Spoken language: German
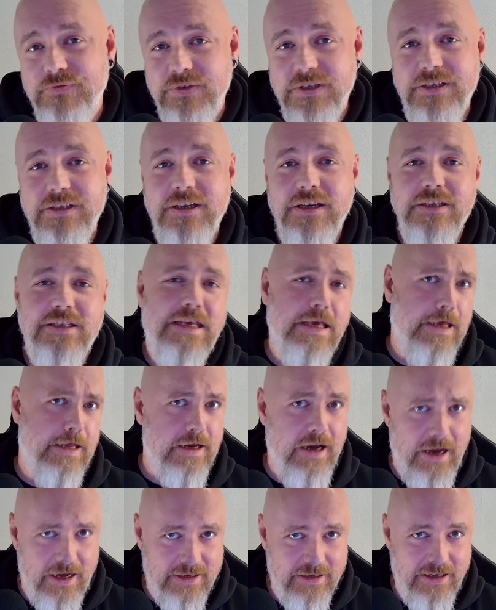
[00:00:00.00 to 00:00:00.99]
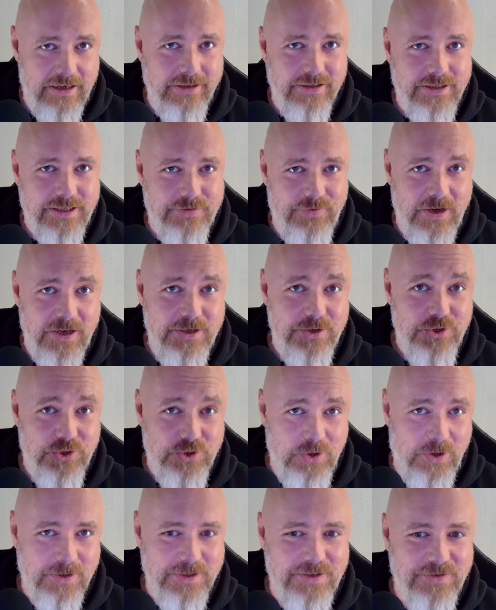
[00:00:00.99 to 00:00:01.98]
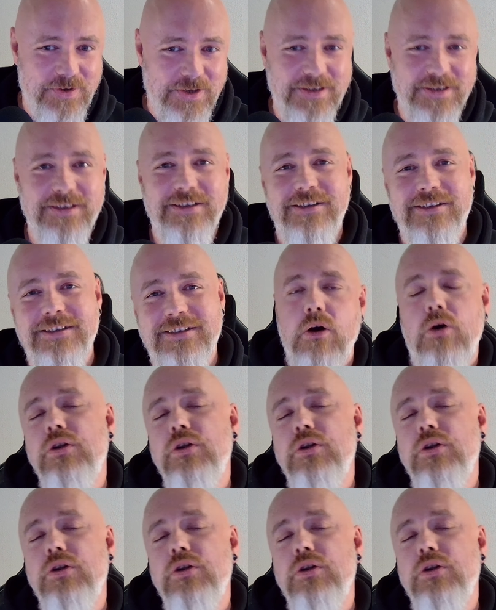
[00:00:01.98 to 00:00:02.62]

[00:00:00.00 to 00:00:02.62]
wie jeder hat eine zweite Chance verdient.